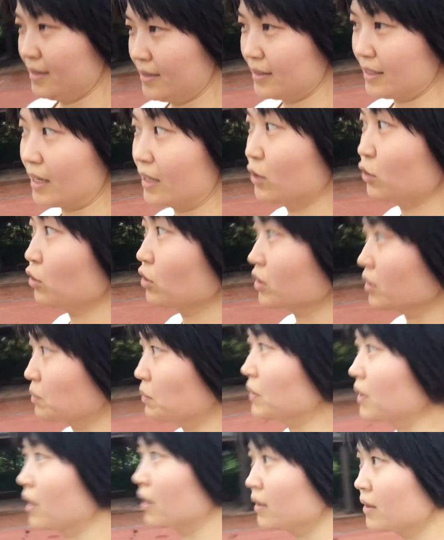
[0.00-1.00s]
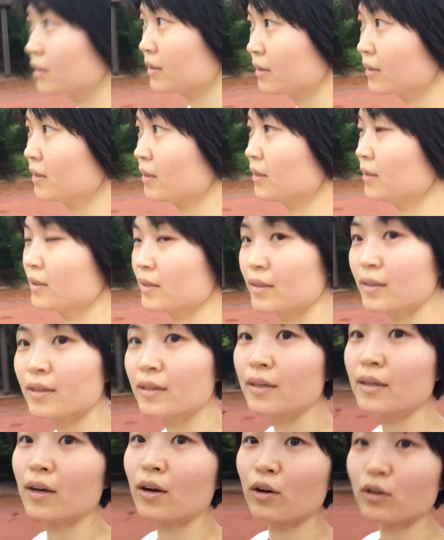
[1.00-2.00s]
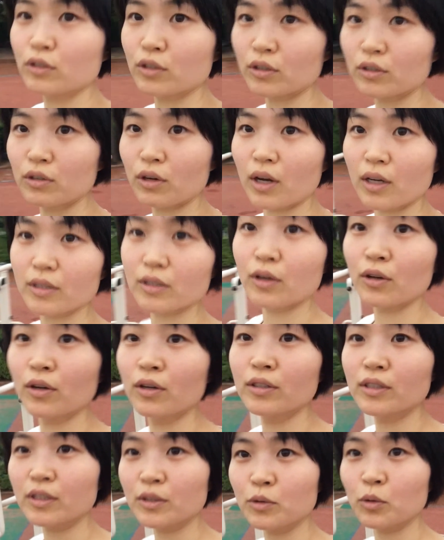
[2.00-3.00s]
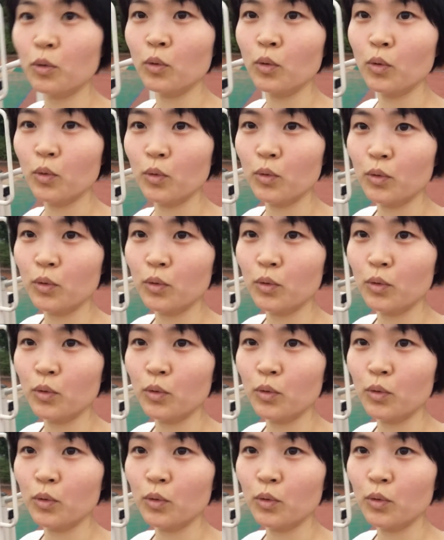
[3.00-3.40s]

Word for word: 잘 뛰었습니다. 어서 들어와서 씻고